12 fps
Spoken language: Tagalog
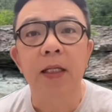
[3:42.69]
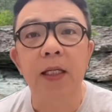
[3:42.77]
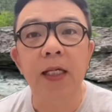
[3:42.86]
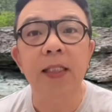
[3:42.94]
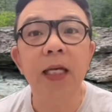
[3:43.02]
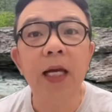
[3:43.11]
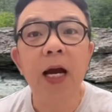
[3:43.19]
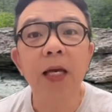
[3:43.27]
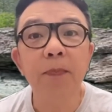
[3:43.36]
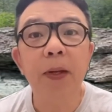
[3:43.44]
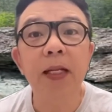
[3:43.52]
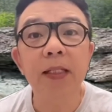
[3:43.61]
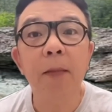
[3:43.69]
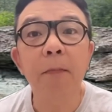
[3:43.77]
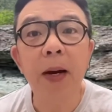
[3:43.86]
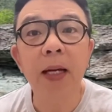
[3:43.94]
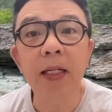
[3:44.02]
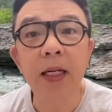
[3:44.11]
Kasi kahit pa
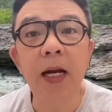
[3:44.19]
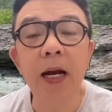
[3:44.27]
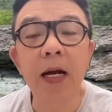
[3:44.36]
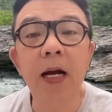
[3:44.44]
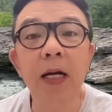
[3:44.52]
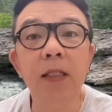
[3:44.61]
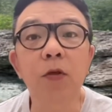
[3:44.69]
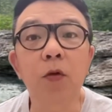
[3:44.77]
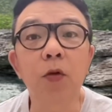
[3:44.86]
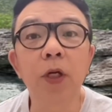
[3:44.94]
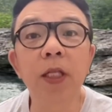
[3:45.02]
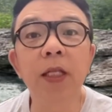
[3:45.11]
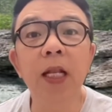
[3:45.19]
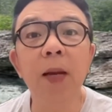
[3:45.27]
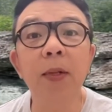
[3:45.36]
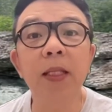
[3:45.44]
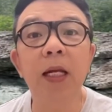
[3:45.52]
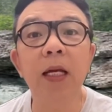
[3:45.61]
nasampahan ka na ng kaso, hindi
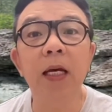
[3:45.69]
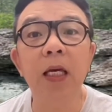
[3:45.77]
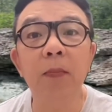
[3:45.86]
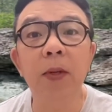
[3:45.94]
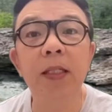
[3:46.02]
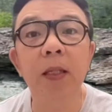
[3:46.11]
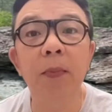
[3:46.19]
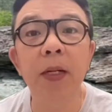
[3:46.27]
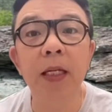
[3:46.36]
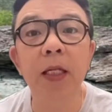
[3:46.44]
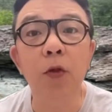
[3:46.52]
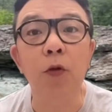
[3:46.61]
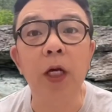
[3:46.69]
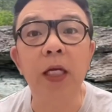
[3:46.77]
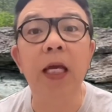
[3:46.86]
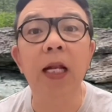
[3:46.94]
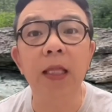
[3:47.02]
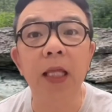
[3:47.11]
naman talaga ibig sabihin nito na
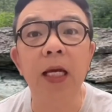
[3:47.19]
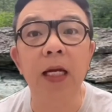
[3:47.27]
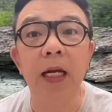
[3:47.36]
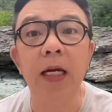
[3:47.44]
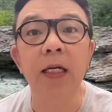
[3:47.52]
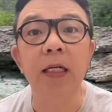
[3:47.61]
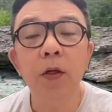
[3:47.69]
guilty ka na.